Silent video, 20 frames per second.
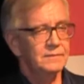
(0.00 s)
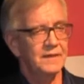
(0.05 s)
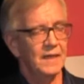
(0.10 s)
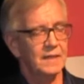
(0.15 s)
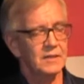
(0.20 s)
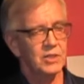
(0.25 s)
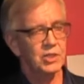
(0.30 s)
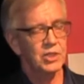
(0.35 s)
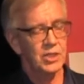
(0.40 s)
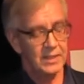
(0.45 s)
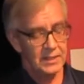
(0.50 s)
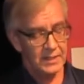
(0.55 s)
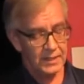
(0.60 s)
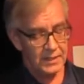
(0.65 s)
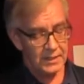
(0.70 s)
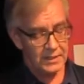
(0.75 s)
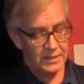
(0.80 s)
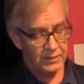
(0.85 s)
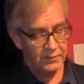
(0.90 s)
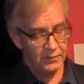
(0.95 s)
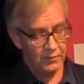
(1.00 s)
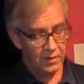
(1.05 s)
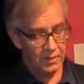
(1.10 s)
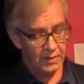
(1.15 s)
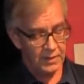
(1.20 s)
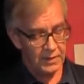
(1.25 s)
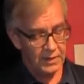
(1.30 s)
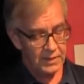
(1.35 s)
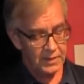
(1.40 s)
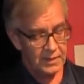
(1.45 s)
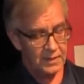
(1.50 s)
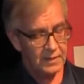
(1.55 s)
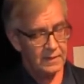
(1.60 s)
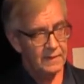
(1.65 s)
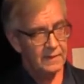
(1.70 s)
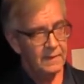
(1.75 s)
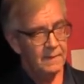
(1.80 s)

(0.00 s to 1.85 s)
faktisch hingerichtet worden ist,